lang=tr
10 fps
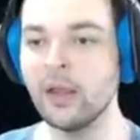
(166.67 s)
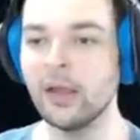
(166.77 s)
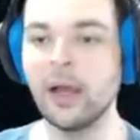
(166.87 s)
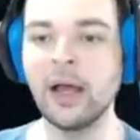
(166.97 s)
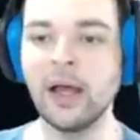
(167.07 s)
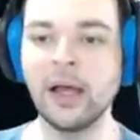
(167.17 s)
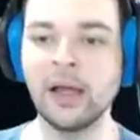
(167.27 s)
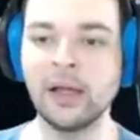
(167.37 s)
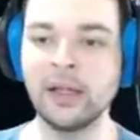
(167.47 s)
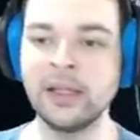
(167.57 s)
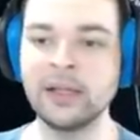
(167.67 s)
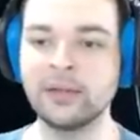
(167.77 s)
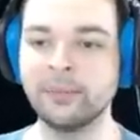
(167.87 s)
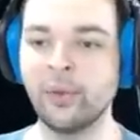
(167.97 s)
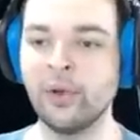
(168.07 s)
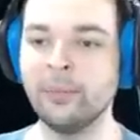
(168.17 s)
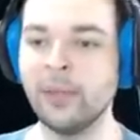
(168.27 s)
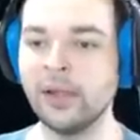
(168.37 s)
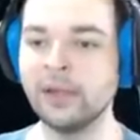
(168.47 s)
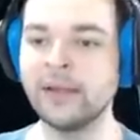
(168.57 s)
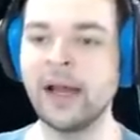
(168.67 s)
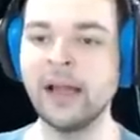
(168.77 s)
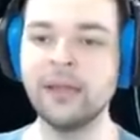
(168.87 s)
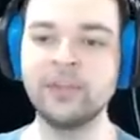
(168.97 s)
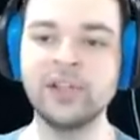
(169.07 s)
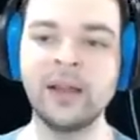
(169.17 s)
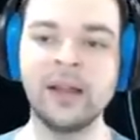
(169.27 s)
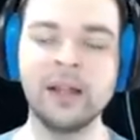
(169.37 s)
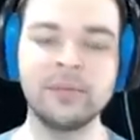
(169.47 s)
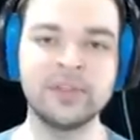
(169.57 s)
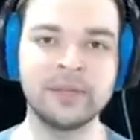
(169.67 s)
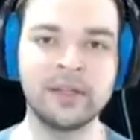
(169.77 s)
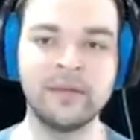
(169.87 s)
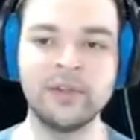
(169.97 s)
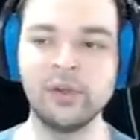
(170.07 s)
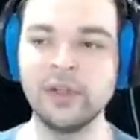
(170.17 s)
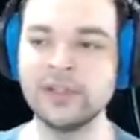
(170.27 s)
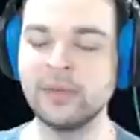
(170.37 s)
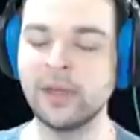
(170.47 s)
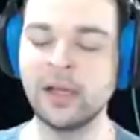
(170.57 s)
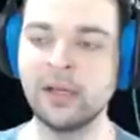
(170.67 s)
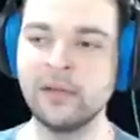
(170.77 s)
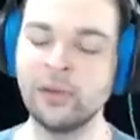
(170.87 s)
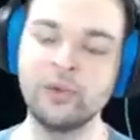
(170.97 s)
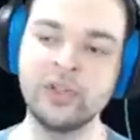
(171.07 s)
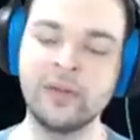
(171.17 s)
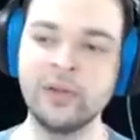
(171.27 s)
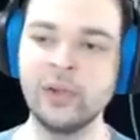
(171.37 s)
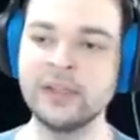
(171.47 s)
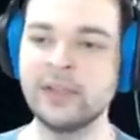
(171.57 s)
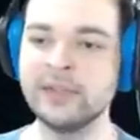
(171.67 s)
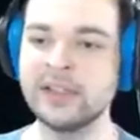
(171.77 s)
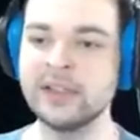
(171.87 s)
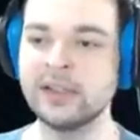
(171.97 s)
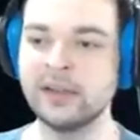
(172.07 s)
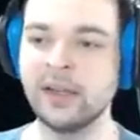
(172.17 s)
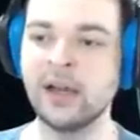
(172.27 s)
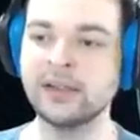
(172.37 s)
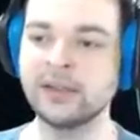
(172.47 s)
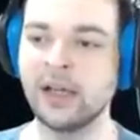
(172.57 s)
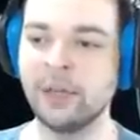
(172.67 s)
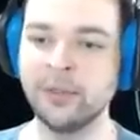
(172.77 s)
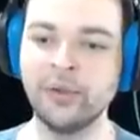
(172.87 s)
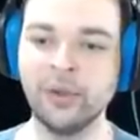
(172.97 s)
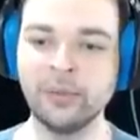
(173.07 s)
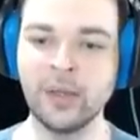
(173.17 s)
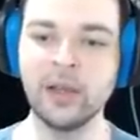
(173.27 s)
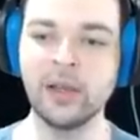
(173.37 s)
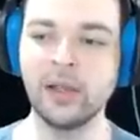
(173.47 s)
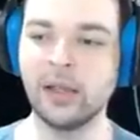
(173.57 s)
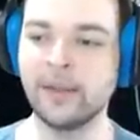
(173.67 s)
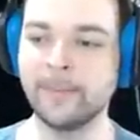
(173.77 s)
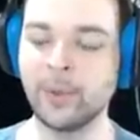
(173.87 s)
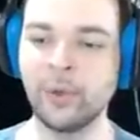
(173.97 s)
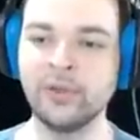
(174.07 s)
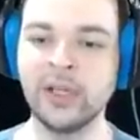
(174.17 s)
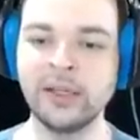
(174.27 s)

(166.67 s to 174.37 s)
Aa, ilk bölüme dair bir şeyler anlatmayacağım. Zaten videoyu izlem önceki videoyu izlemişsinizdir diye artık tahmin ediyorum. o yüzden